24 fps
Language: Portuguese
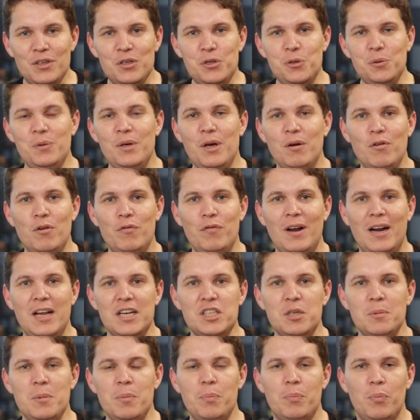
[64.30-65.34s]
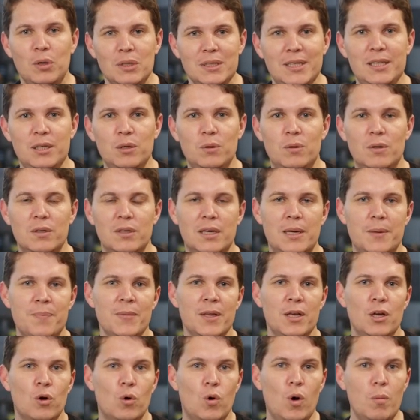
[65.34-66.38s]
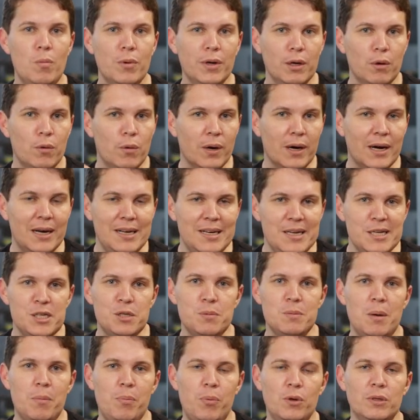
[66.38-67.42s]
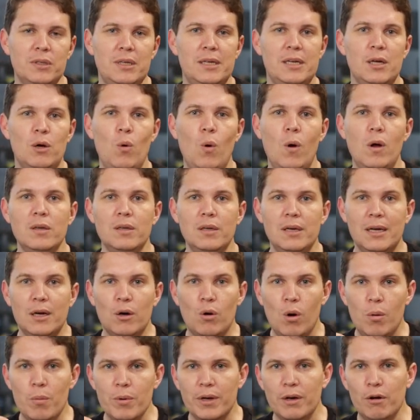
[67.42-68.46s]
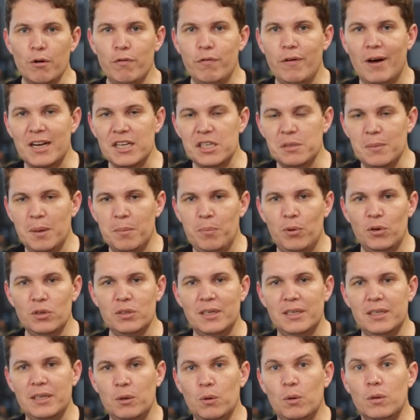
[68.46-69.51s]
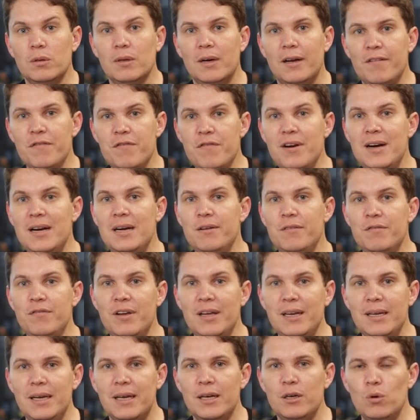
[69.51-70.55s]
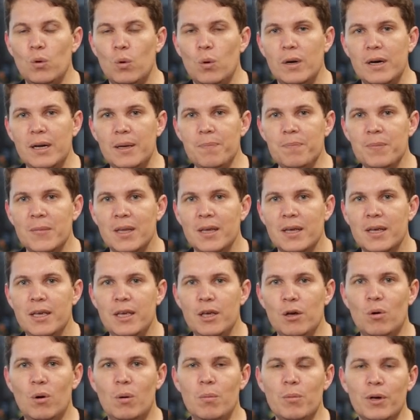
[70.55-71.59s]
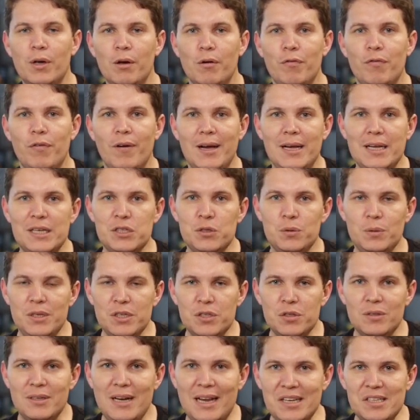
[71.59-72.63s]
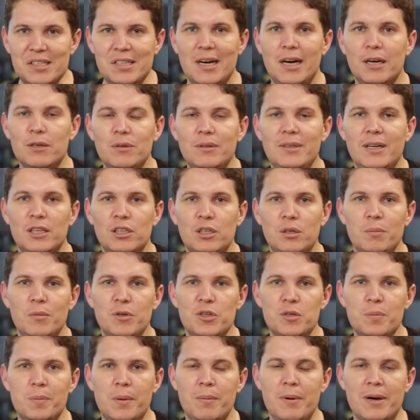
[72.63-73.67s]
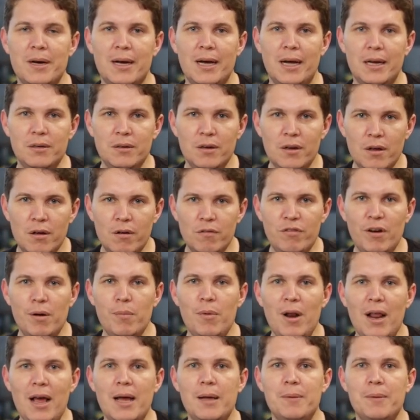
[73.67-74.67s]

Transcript: vídeo eu vou falar sobre ponta de gôndola. Como que eu organizo uma ponta de gôndola, como que eu faço uma ponta de gôndola vendedora e como que eu faço isso dar certo dentro do meu supermercado. Vamos